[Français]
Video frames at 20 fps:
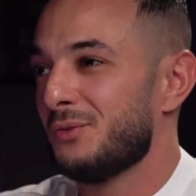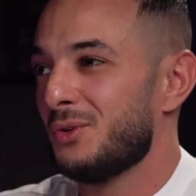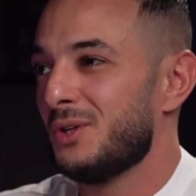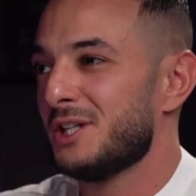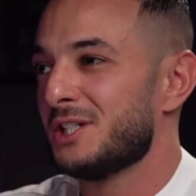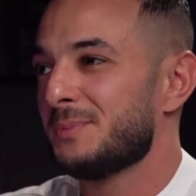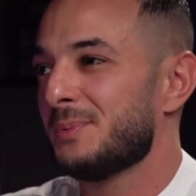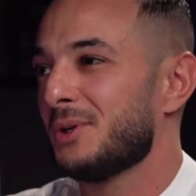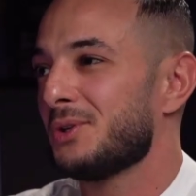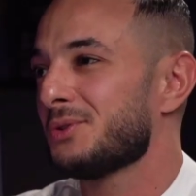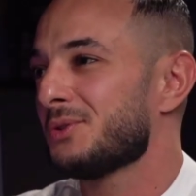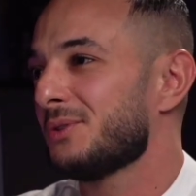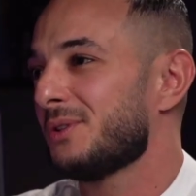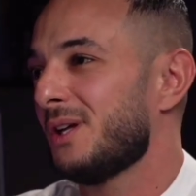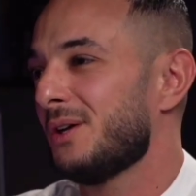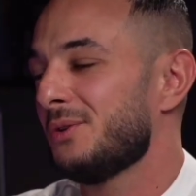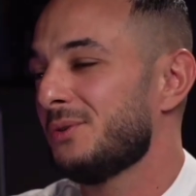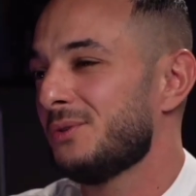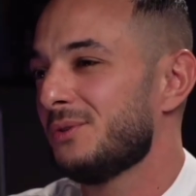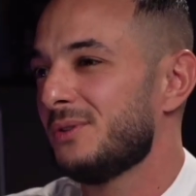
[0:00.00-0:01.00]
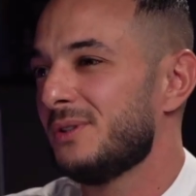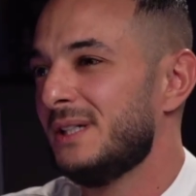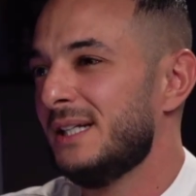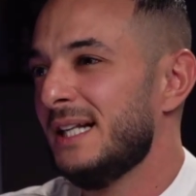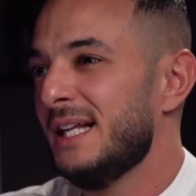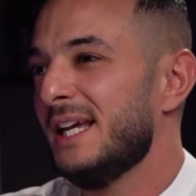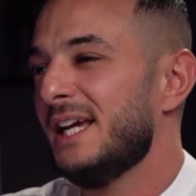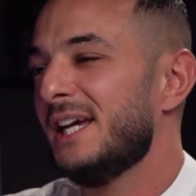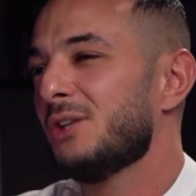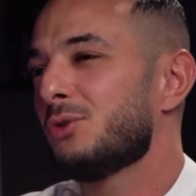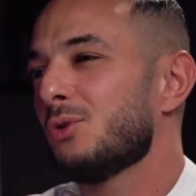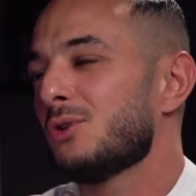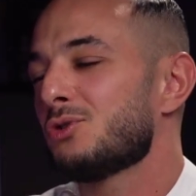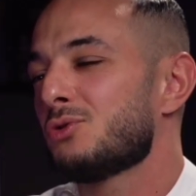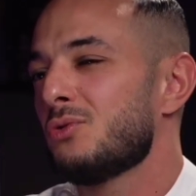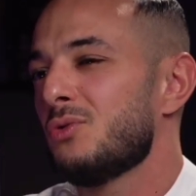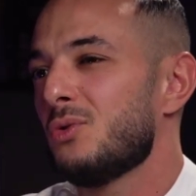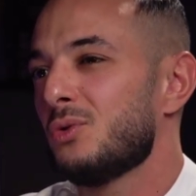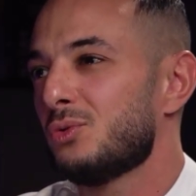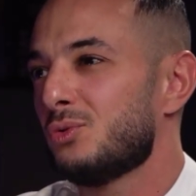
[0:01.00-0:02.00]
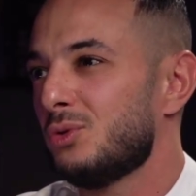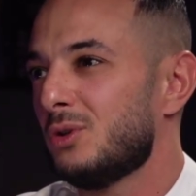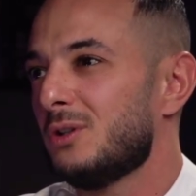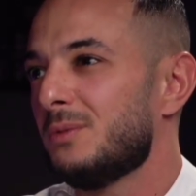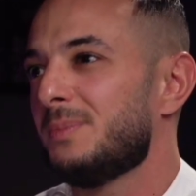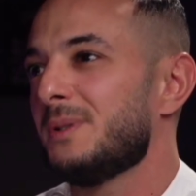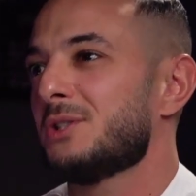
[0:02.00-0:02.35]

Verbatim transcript: Vu l'expérience que tu as eue. Et toi, selon toi,